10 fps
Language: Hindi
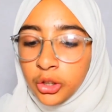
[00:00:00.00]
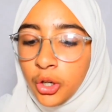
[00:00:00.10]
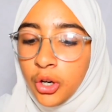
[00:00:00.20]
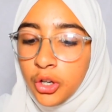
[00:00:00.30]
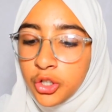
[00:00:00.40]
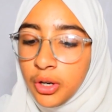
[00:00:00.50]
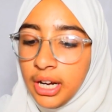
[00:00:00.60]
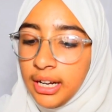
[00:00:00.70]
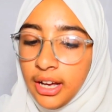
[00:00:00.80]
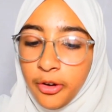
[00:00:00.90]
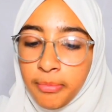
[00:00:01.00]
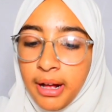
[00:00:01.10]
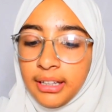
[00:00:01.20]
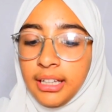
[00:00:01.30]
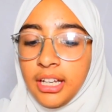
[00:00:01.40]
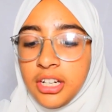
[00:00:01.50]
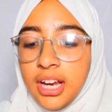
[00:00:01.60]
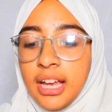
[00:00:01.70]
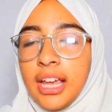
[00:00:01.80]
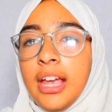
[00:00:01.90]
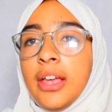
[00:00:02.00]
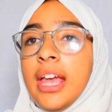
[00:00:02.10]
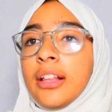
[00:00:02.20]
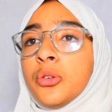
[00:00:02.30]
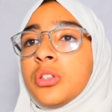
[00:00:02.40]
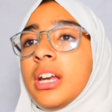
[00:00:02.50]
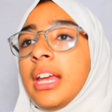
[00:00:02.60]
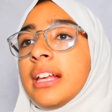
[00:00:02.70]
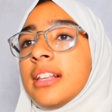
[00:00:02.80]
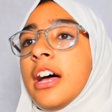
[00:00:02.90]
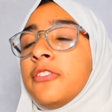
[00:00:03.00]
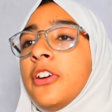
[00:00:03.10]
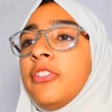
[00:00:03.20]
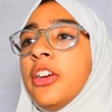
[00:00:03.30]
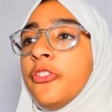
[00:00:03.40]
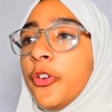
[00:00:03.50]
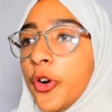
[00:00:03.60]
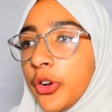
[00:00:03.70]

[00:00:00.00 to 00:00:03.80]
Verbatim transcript: तो जो इंडिया और बांग्लादेश है ये एक दूसरे के साथ 54